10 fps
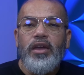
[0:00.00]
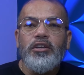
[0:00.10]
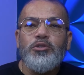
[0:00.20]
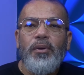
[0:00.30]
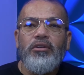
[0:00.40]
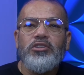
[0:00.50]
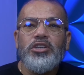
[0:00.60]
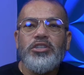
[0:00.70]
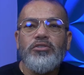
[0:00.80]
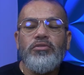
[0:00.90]
Espero que
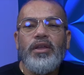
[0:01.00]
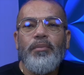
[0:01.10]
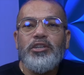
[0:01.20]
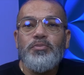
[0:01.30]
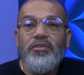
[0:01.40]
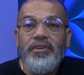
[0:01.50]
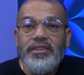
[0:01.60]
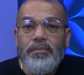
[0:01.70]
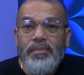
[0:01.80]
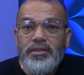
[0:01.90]
esteja tudo na mais
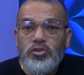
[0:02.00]
perfeita paz.